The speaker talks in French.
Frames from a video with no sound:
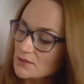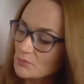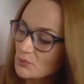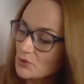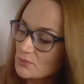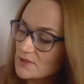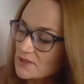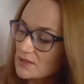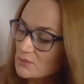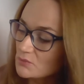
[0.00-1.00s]

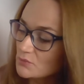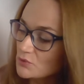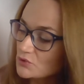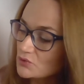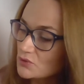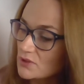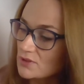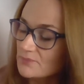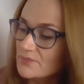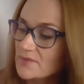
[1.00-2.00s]
Premier module
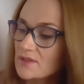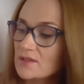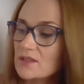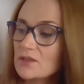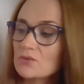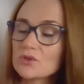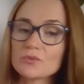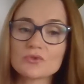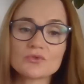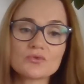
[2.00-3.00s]
et on
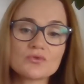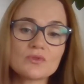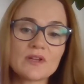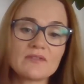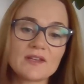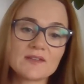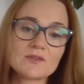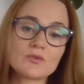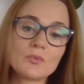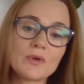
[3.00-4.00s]
commence toujours avec
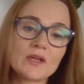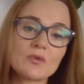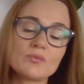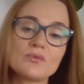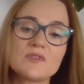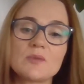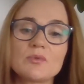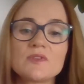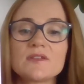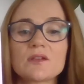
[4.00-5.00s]
ce préambule, cette
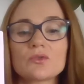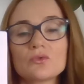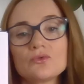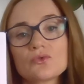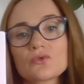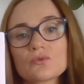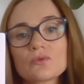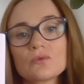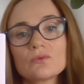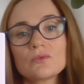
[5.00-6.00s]
petite
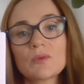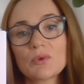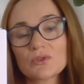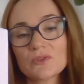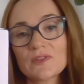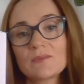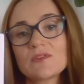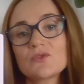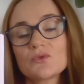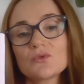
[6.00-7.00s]
introduction importante à
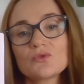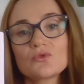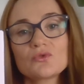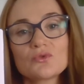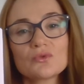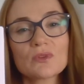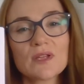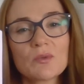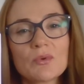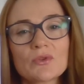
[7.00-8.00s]
mes yeux sur
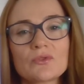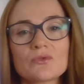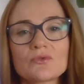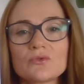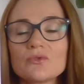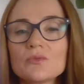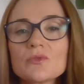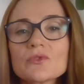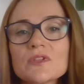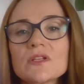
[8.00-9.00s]
l'importance de
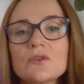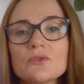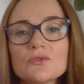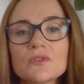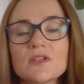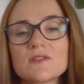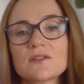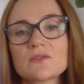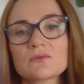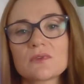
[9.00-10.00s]
demander
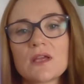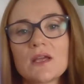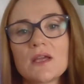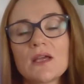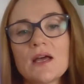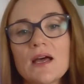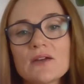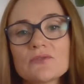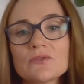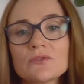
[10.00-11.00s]
l'autorisation avant